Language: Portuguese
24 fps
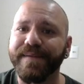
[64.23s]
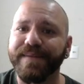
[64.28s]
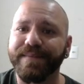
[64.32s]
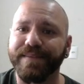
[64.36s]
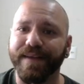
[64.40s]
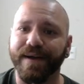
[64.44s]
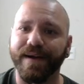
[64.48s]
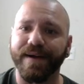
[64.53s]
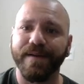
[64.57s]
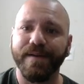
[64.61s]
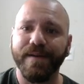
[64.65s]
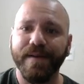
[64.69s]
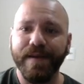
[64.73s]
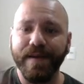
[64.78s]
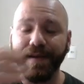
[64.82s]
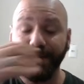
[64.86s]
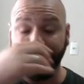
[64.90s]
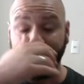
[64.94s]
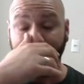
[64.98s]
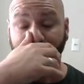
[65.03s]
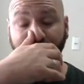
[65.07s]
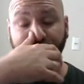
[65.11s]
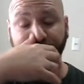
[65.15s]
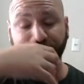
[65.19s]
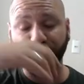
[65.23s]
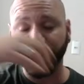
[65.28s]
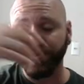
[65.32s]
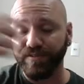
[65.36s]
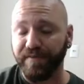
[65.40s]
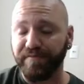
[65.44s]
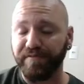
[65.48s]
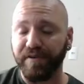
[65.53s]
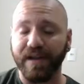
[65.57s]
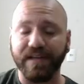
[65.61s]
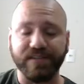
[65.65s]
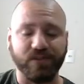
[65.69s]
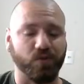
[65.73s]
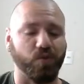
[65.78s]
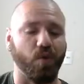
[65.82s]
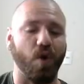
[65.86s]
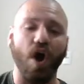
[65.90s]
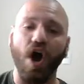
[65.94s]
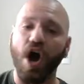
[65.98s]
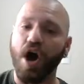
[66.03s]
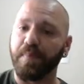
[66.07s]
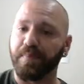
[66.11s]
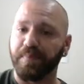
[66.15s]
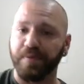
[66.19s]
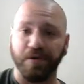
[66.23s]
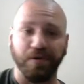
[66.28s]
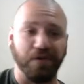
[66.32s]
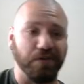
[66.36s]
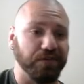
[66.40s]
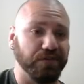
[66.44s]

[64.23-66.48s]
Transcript: Tá? Tem muita gente que vai falar swap,